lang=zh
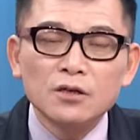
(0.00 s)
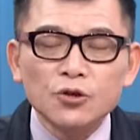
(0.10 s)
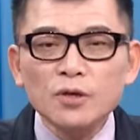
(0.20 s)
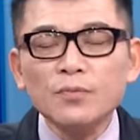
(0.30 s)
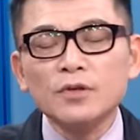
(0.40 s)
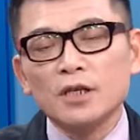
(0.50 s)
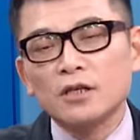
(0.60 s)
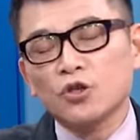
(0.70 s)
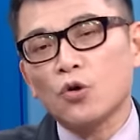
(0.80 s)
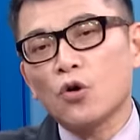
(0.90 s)
所以目前
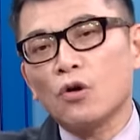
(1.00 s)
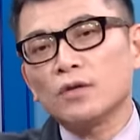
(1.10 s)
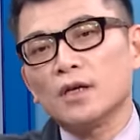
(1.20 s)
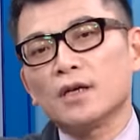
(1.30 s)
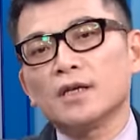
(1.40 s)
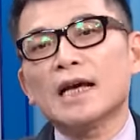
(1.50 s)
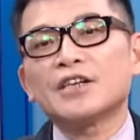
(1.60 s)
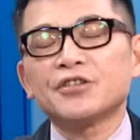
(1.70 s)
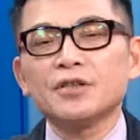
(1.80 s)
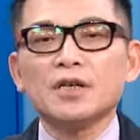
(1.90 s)
的中空的一个
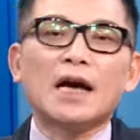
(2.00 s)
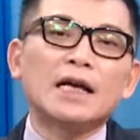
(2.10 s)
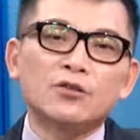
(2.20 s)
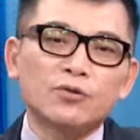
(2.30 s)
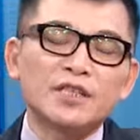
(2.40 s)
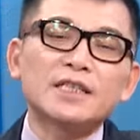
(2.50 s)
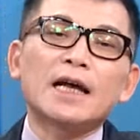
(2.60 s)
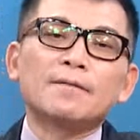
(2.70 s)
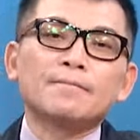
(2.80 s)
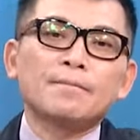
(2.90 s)
压制力还存在。